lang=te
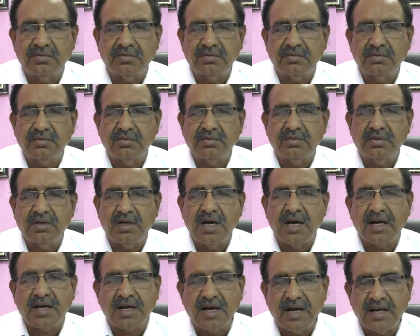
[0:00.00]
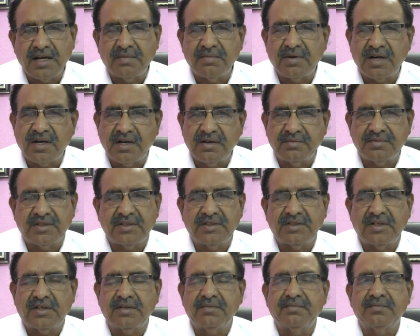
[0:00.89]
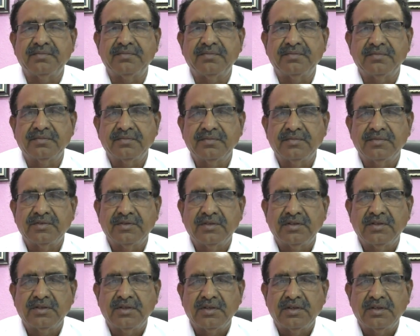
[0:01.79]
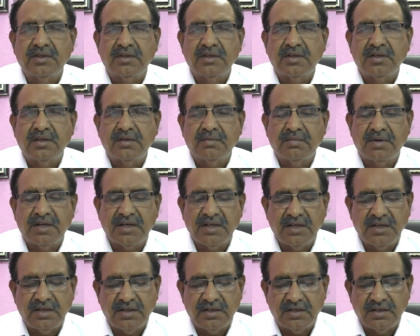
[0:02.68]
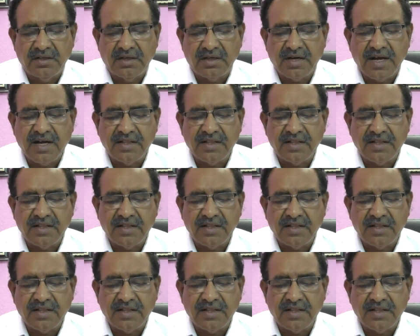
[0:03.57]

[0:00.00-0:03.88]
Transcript: చాలా దగ్గర మిత్రులతో అభిమానులతో సమావేశం కాగా